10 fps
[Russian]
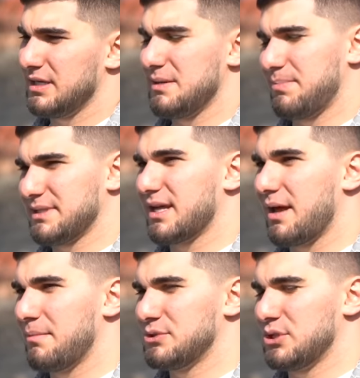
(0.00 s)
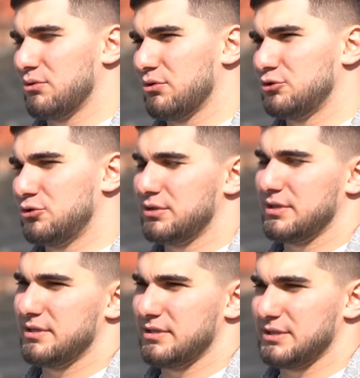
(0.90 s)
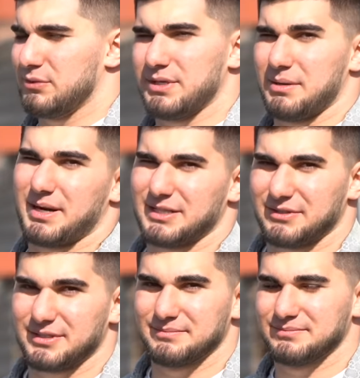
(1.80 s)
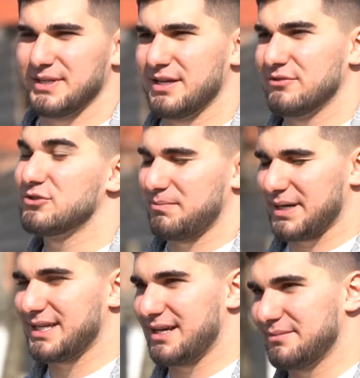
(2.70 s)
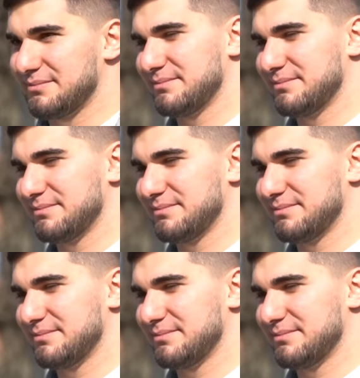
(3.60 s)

и постараемся его чуть сегодня обрадовать. Все, погнали.